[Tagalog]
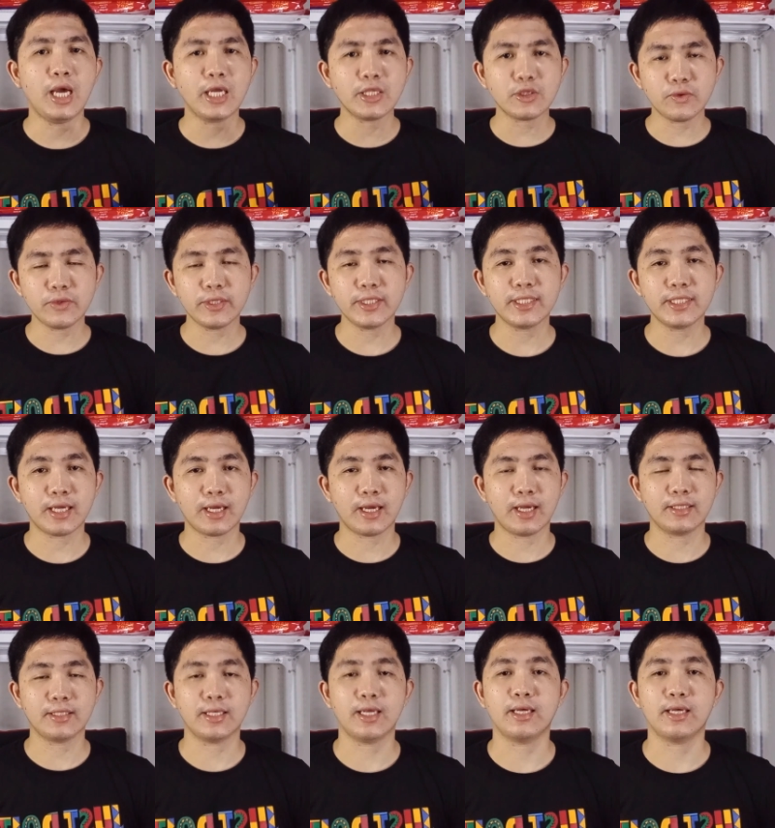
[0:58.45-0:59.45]
At kung isa
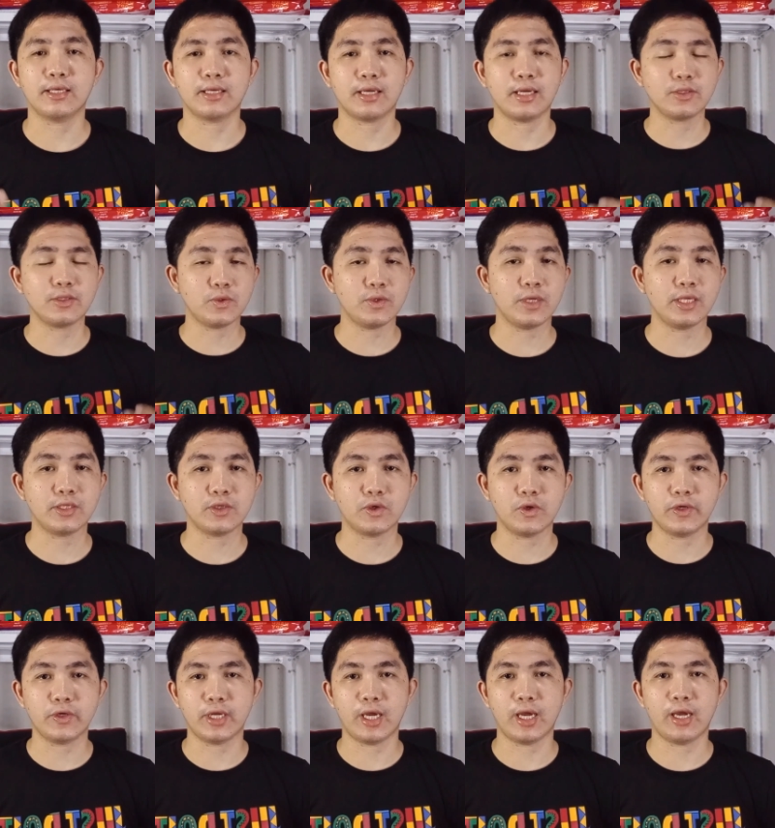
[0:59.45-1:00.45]
ka sa katulad
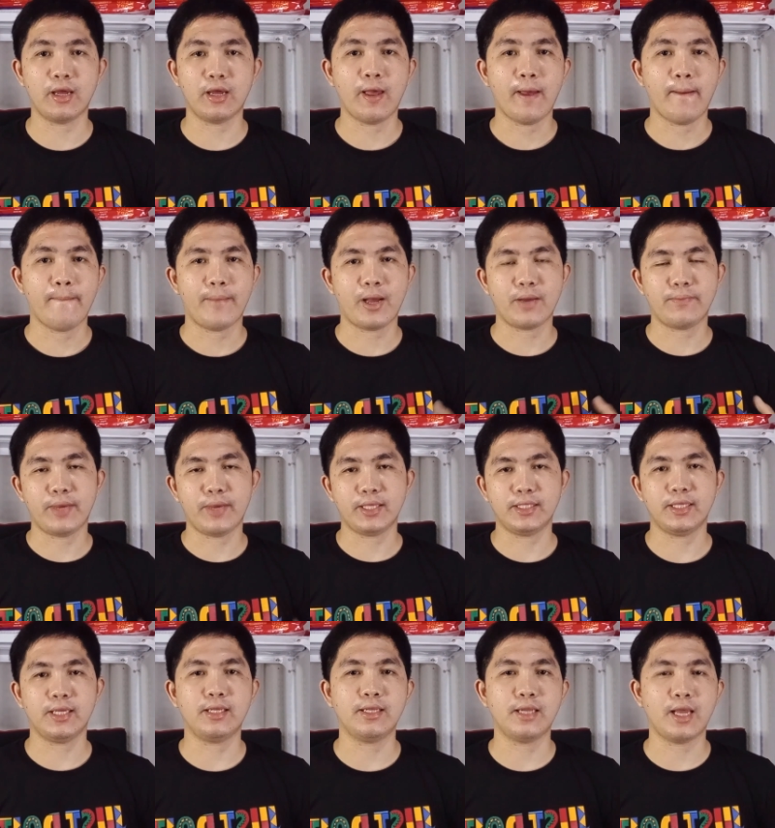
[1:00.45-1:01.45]
ko na pang
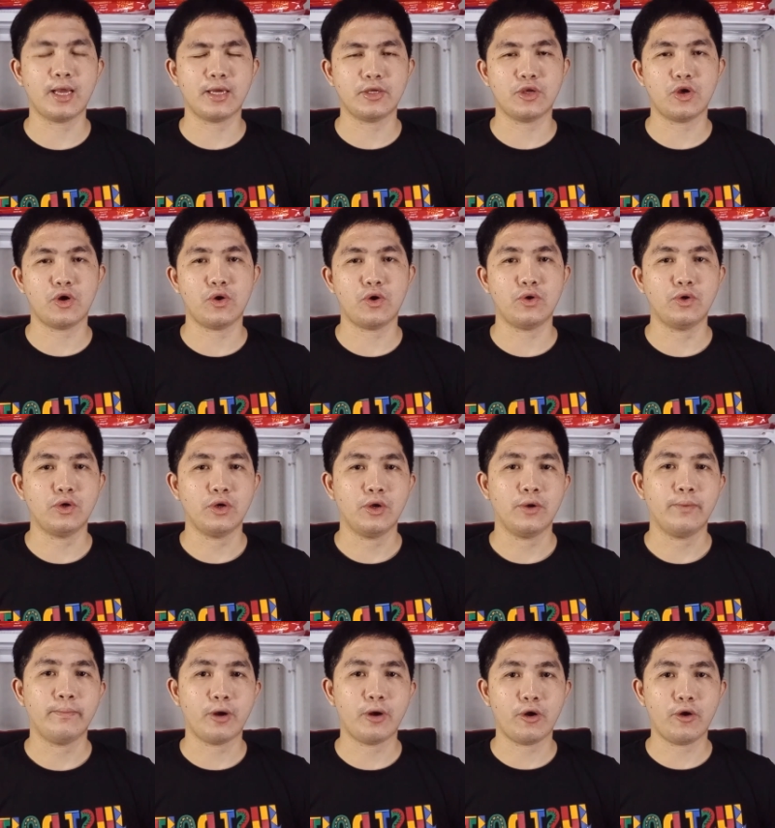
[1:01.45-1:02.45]
basic lang yung
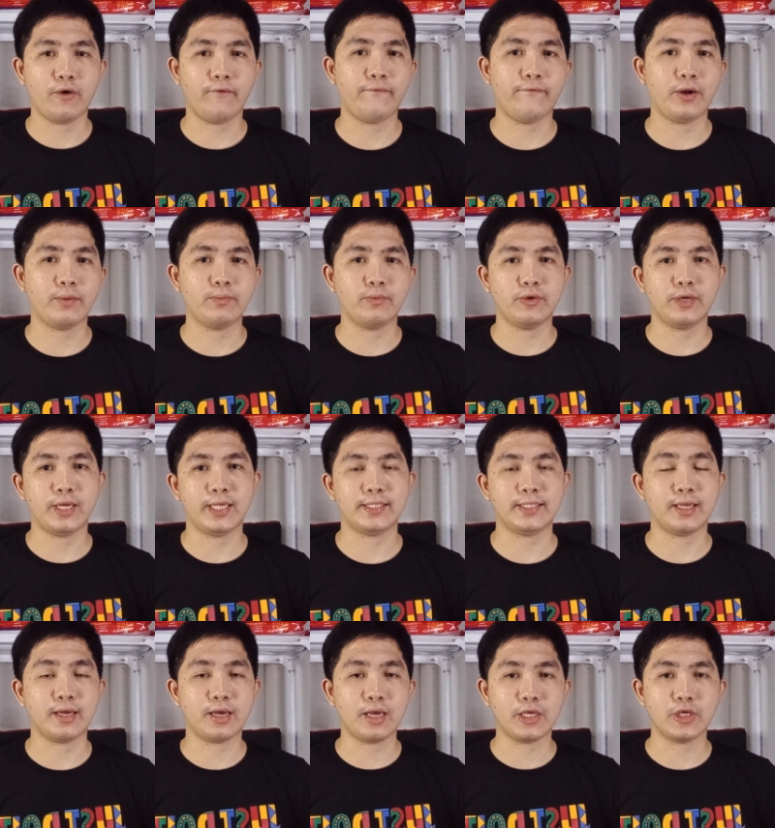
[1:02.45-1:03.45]
ma-offer muna
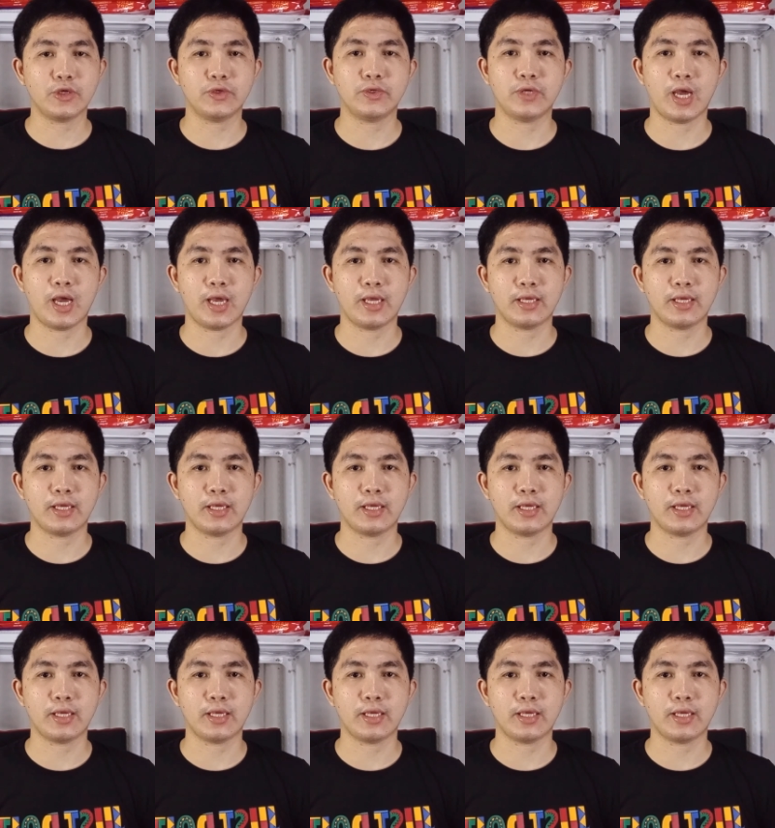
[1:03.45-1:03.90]
sa ngayon